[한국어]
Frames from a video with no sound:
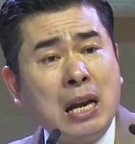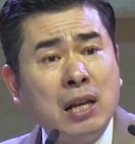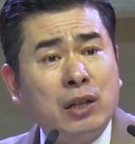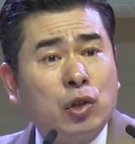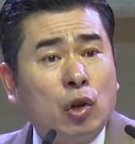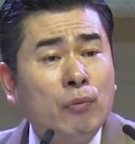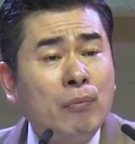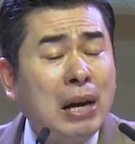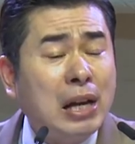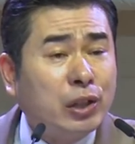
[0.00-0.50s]
나는
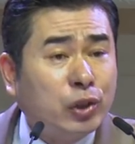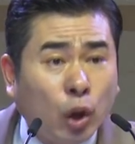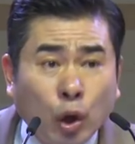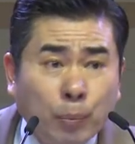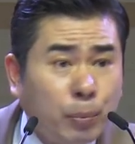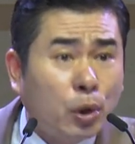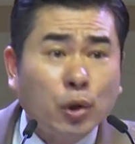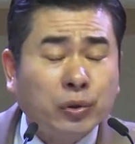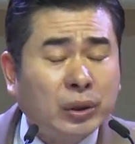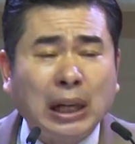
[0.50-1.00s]
정말
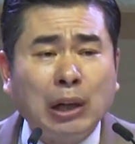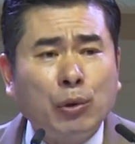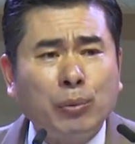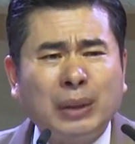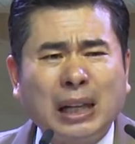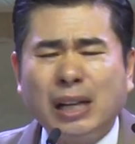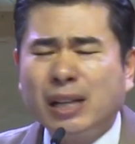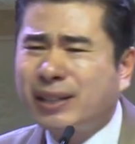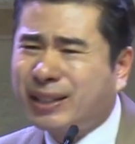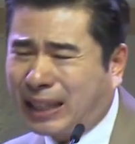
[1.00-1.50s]
성부로 살고
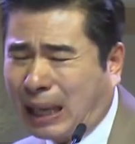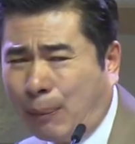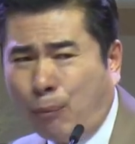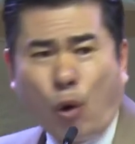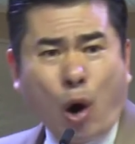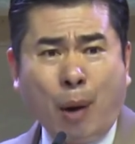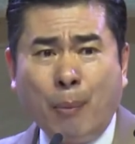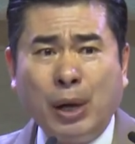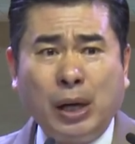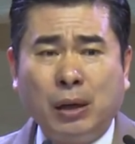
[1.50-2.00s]
싶다는
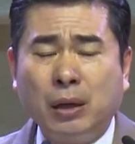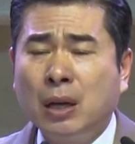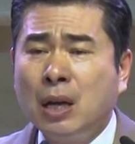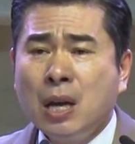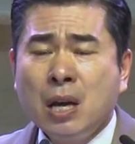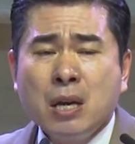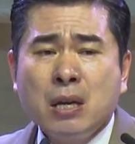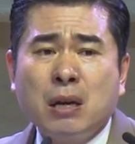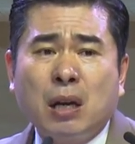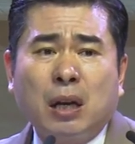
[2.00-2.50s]
사모함을
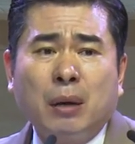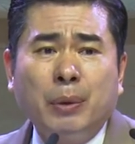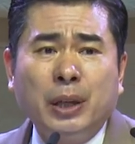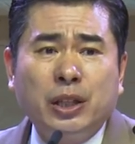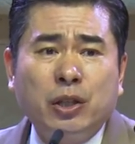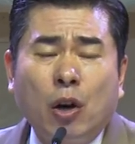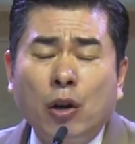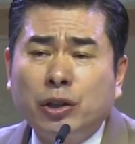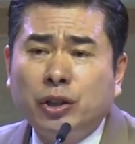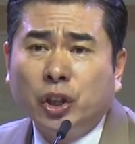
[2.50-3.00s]
여러분
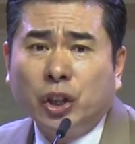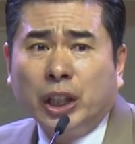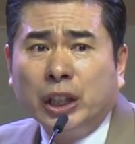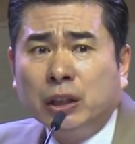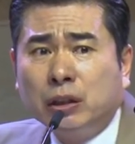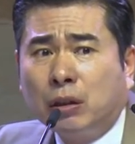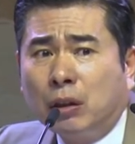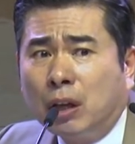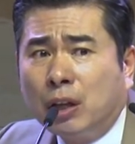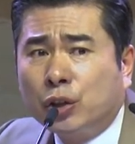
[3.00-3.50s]

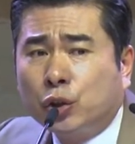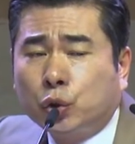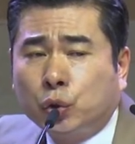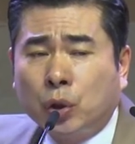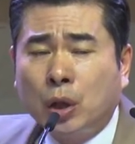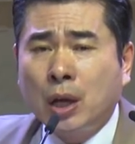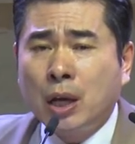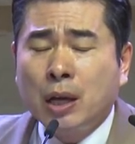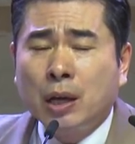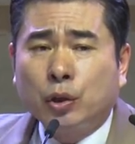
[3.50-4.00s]
영적인 그런
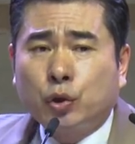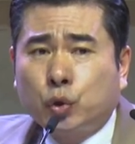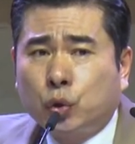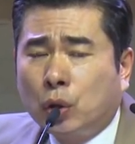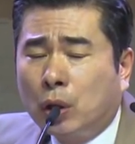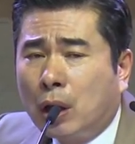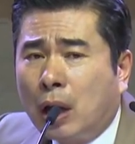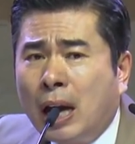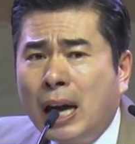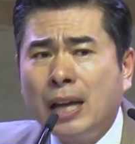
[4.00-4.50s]

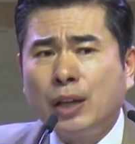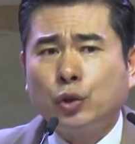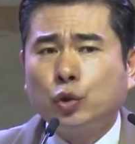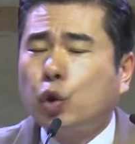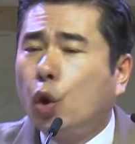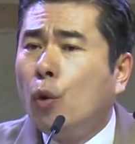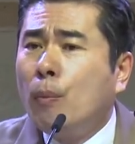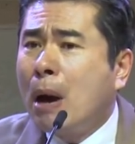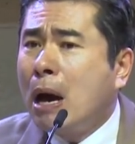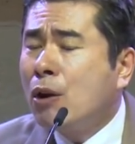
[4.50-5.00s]

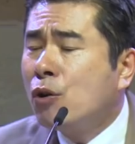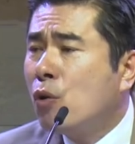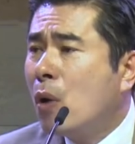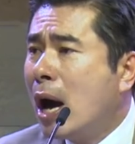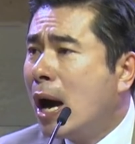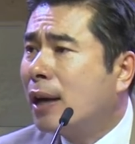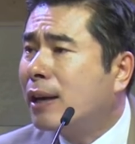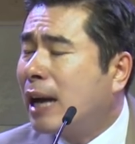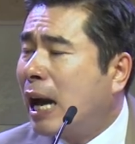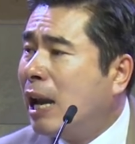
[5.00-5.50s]

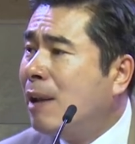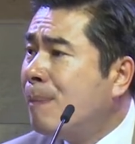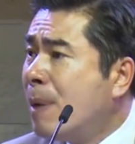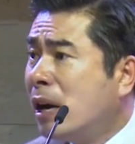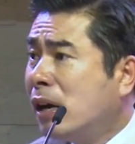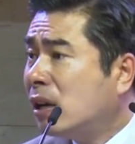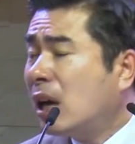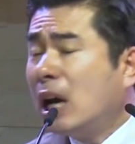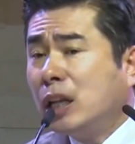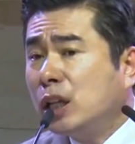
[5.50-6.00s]
소망과
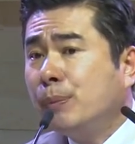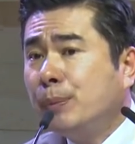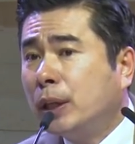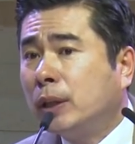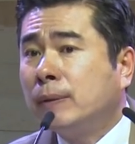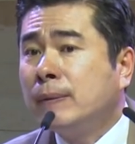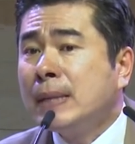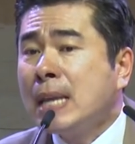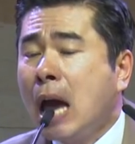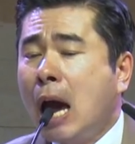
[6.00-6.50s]
갈망을
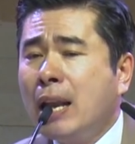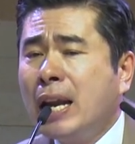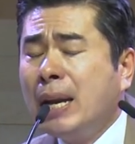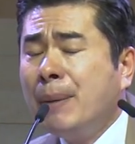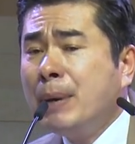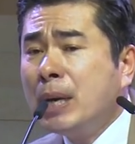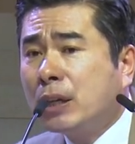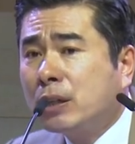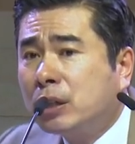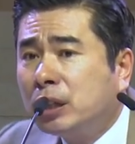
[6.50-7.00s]
가지면
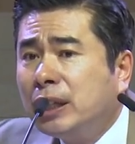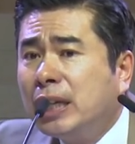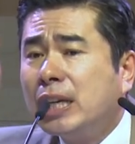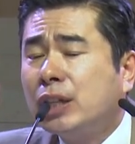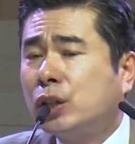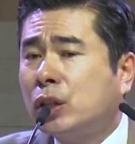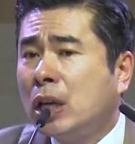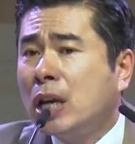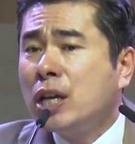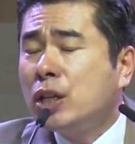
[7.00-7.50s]
하나님의 그의
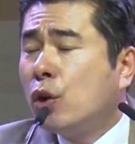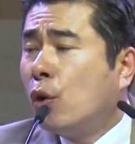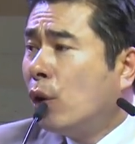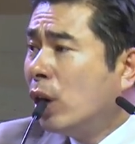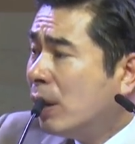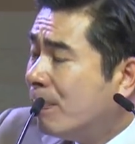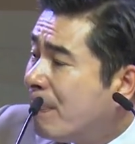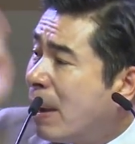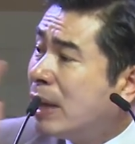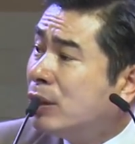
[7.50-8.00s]

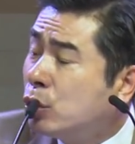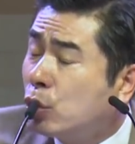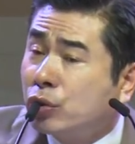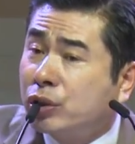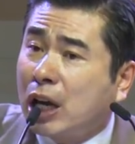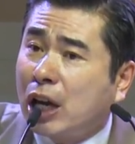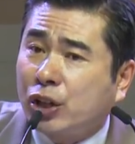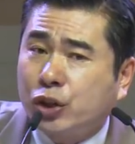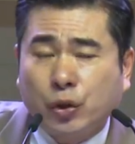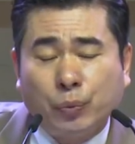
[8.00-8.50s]
영혼을
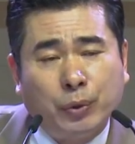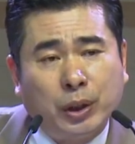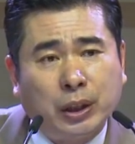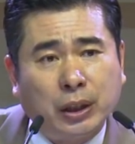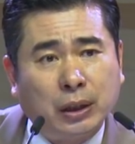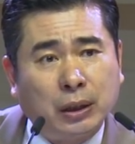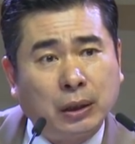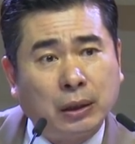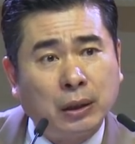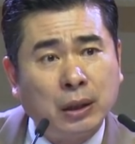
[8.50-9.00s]
만족케
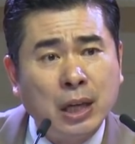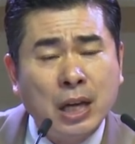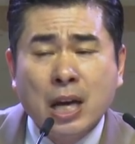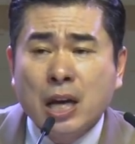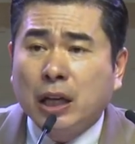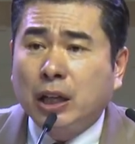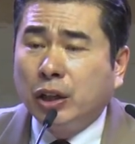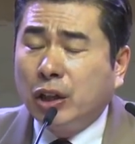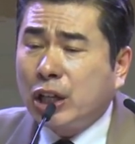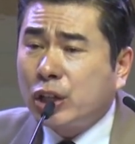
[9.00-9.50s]
하십니다.
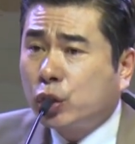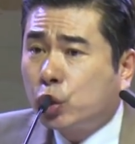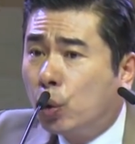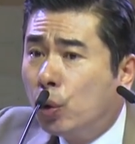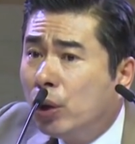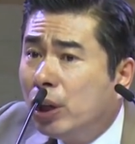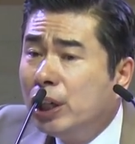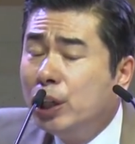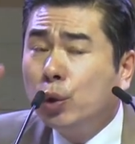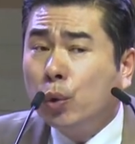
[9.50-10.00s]
그의
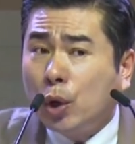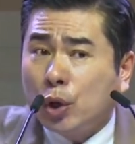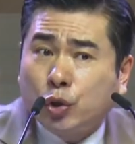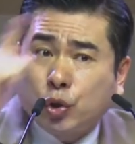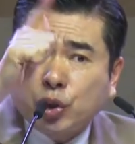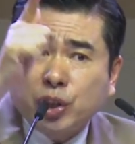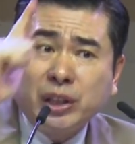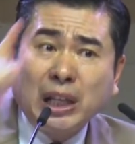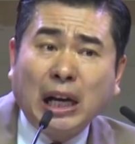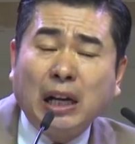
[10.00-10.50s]
소원을 이루어
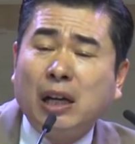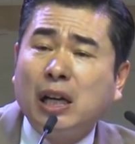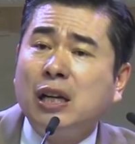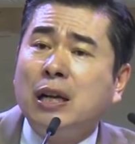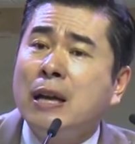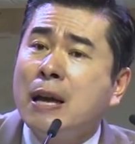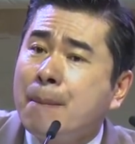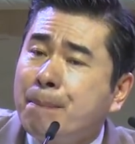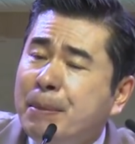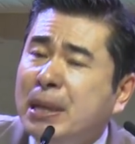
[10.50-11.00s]
주신다는
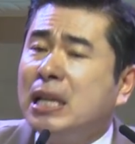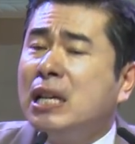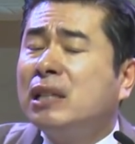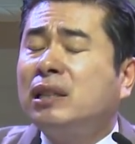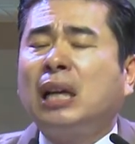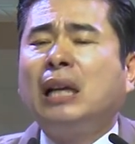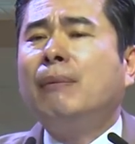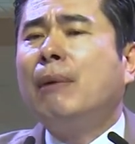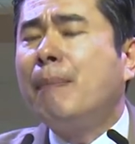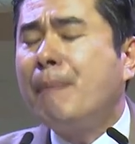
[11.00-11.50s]
걸 믿는
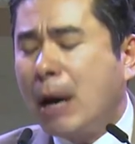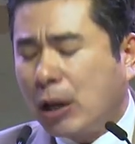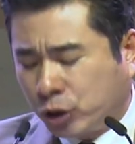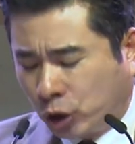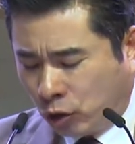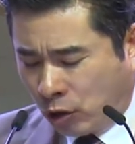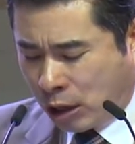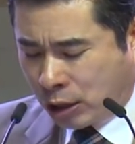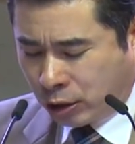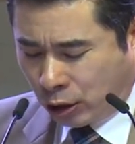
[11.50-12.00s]
사람만
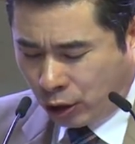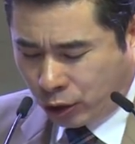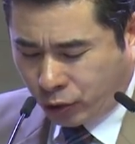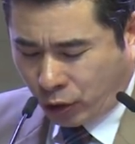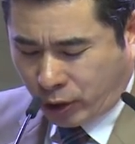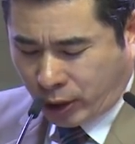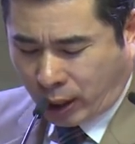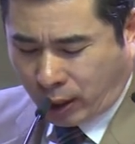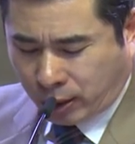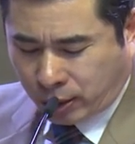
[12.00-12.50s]
박수를 그를
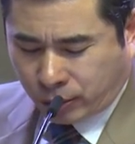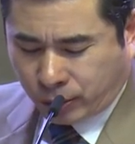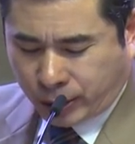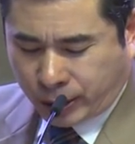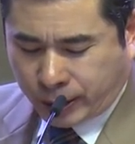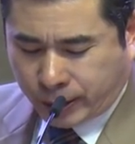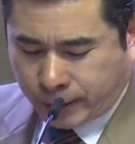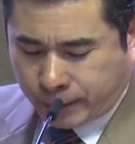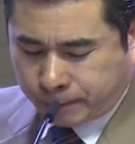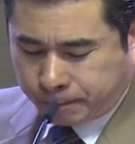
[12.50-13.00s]
그리
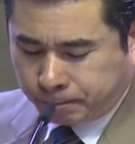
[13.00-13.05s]
할렐루야.